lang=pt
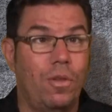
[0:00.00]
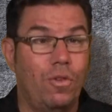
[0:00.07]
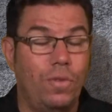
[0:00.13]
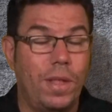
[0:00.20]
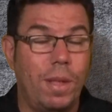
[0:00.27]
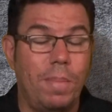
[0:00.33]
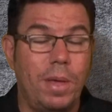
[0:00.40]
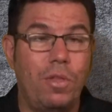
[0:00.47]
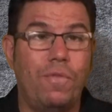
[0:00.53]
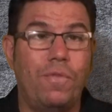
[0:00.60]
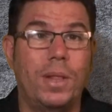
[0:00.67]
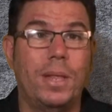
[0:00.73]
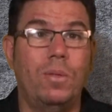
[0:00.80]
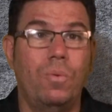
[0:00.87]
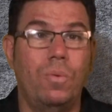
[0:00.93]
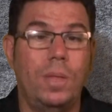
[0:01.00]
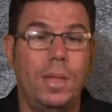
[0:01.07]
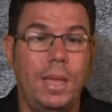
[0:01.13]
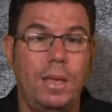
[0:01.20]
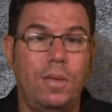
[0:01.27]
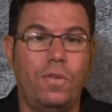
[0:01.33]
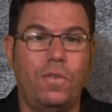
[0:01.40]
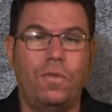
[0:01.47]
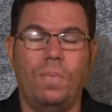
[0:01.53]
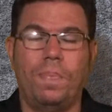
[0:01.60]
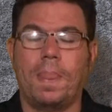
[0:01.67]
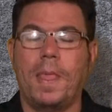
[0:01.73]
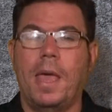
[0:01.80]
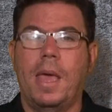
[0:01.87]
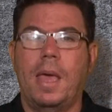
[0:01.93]
E justamente falando nisso,
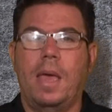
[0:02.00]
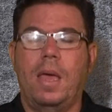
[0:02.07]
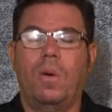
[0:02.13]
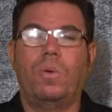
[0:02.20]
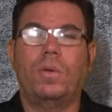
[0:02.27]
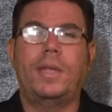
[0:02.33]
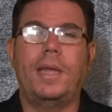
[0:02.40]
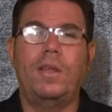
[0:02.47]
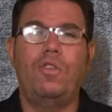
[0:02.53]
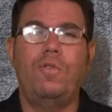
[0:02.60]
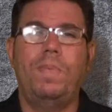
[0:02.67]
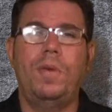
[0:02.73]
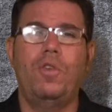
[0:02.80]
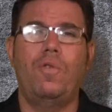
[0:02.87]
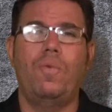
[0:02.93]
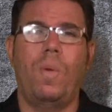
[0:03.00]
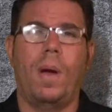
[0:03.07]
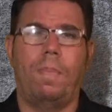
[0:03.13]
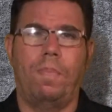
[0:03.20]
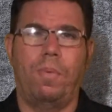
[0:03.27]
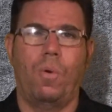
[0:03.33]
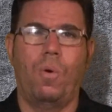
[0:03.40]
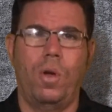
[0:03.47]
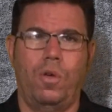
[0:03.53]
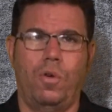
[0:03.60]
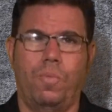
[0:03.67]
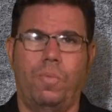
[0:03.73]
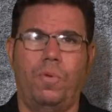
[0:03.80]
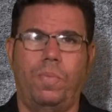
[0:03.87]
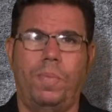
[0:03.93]
eu gostaria de pedir um apoio
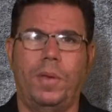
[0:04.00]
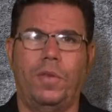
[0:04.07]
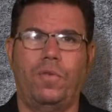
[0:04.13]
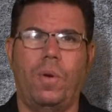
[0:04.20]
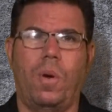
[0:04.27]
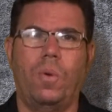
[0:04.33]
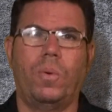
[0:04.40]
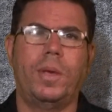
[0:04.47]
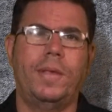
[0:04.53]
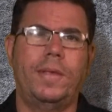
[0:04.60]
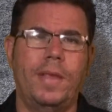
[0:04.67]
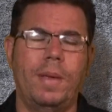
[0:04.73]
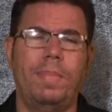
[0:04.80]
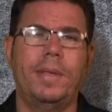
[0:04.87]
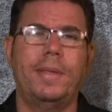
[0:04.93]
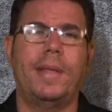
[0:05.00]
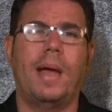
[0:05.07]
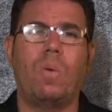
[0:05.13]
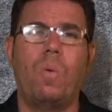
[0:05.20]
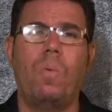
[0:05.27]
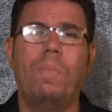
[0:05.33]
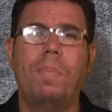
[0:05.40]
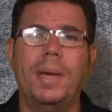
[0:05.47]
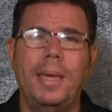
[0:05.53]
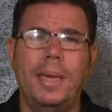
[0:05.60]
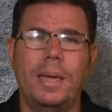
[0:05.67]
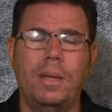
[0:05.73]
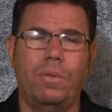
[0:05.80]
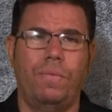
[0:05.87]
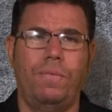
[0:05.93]
para o pessoal que sempre está
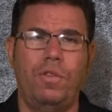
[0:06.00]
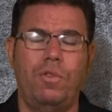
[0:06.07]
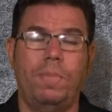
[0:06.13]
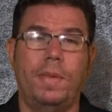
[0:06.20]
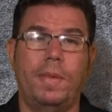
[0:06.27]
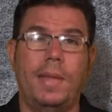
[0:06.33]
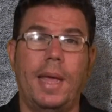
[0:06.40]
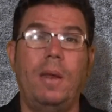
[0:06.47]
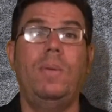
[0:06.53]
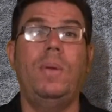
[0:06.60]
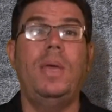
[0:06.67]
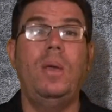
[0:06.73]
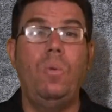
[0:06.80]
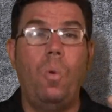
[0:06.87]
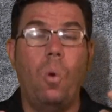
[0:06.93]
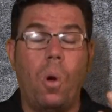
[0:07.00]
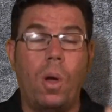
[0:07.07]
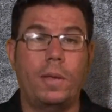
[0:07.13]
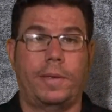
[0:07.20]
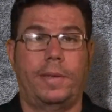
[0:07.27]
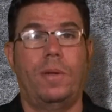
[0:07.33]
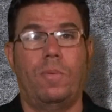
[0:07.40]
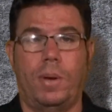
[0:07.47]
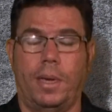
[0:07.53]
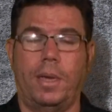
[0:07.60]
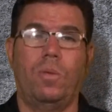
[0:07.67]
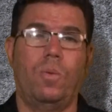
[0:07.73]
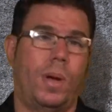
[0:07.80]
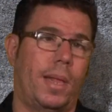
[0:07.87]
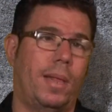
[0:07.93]
acompanhando o Vídeo Mistério e gostam aqui
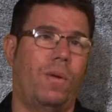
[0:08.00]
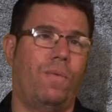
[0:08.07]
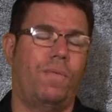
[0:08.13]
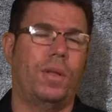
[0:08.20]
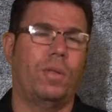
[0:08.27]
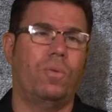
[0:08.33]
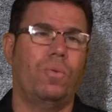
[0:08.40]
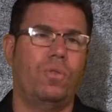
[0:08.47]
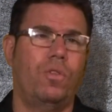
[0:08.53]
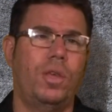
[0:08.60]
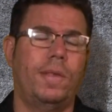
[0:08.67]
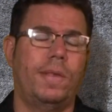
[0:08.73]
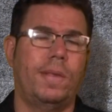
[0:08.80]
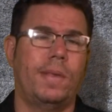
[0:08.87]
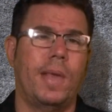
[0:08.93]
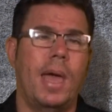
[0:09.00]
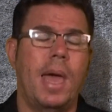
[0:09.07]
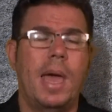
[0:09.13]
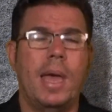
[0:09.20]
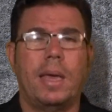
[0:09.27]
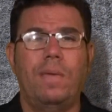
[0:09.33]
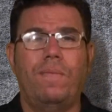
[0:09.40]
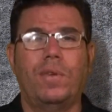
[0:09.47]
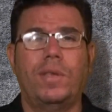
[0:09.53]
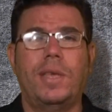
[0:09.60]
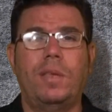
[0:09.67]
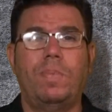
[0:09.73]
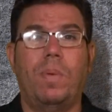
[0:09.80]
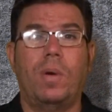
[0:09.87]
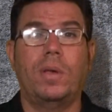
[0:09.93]
do canal Fato Notícias, que
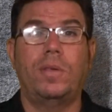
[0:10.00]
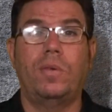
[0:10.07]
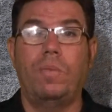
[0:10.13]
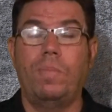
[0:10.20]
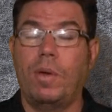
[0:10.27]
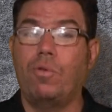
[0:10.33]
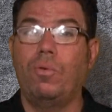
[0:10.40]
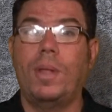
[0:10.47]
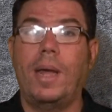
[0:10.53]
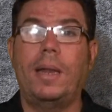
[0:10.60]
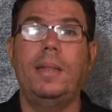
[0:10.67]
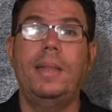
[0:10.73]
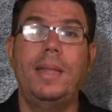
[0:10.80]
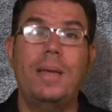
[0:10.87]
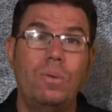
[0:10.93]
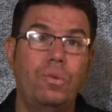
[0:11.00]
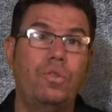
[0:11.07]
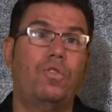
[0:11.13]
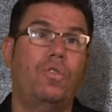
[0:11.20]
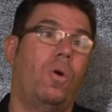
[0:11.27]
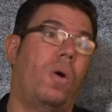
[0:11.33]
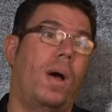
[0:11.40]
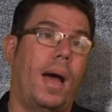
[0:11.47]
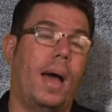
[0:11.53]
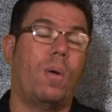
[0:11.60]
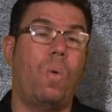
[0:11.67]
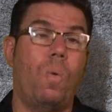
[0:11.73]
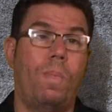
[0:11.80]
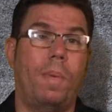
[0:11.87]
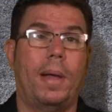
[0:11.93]
vocês possam me ajudar não só a
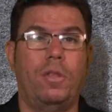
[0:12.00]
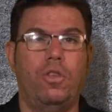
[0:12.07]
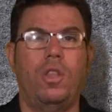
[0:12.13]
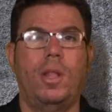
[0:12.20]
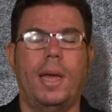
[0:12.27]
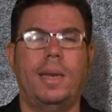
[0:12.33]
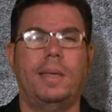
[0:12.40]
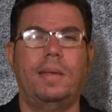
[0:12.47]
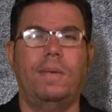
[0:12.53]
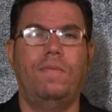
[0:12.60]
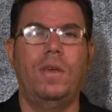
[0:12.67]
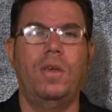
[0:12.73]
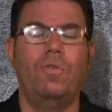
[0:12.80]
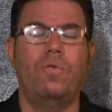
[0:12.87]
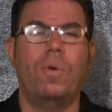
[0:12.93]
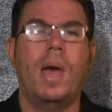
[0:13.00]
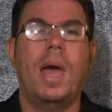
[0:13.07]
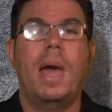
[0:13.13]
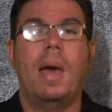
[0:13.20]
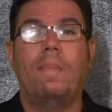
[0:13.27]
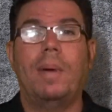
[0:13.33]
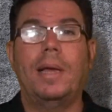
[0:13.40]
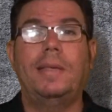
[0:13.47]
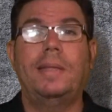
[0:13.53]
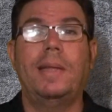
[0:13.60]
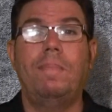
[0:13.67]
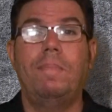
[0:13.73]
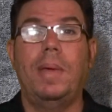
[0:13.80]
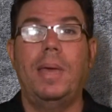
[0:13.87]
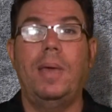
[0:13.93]
compartilhar esse vídeo, mas
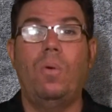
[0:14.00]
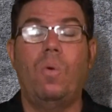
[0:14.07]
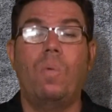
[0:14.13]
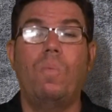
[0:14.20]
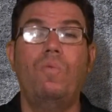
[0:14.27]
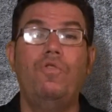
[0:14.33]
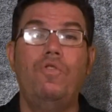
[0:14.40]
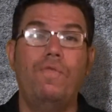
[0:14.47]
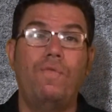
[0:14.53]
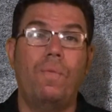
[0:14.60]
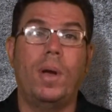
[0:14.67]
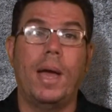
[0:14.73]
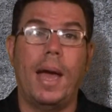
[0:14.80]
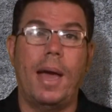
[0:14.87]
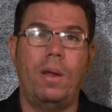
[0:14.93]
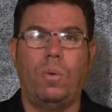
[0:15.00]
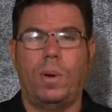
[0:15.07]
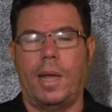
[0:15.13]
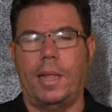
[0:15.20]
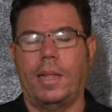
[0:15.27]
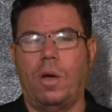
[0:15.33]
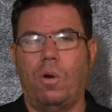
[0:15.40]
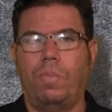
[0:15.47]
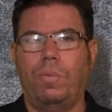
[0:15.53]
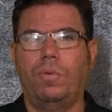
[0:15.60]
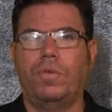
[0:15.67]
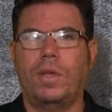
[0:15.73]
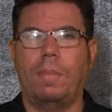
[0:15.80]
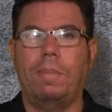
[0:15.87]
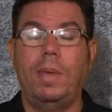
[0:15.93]
também como divulgar o canal para
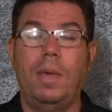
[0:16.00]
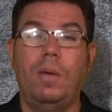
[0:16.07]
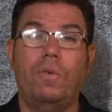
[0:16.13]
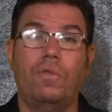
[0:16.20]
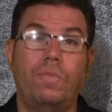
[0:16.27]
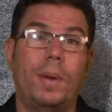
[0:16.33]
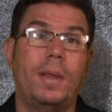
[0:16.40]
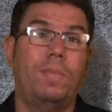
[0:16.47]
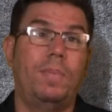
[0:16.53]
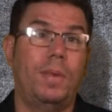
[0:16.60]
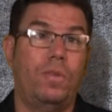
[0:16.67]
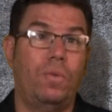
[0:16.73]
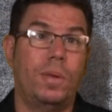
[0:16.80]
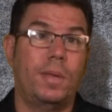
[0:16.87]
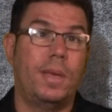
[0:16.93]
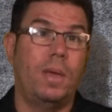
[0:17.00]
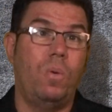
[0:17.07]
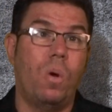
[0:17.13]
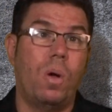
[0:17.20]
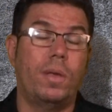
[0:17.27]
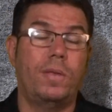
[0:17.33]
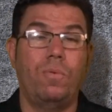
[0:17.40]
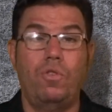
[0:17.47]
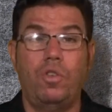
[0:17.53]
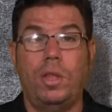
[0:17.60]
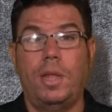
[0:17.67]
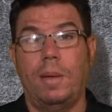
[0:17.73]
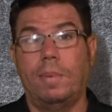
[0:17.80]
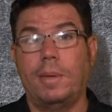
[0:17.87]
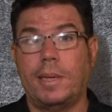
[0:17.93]
os amigos, para as pessoas que gostam de
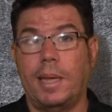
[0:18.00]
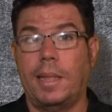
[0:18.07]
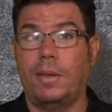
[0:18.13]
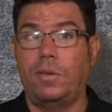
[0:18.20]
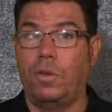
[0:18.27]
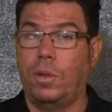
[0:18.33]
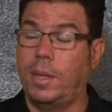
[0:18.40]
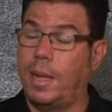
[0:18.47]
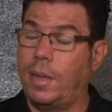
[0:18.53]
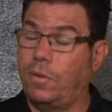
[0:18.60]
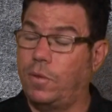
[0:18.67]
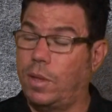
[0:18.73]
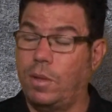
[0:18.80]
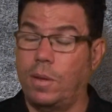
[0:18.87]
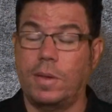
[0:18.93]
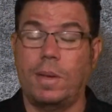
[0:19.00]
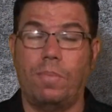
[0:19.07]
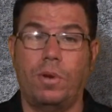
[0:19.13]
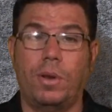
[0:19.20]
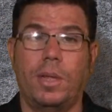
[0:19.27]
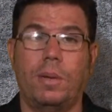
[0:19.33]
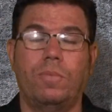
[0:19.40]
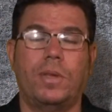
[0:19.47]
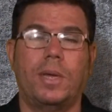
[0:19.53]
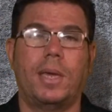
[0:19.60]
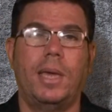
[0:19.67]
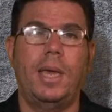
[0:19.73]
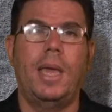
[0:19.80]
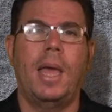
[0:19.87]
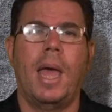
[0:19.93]
temas relacionados que nós abordamos
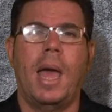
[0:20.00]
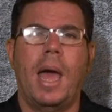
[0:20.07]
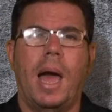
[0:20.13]
aqui.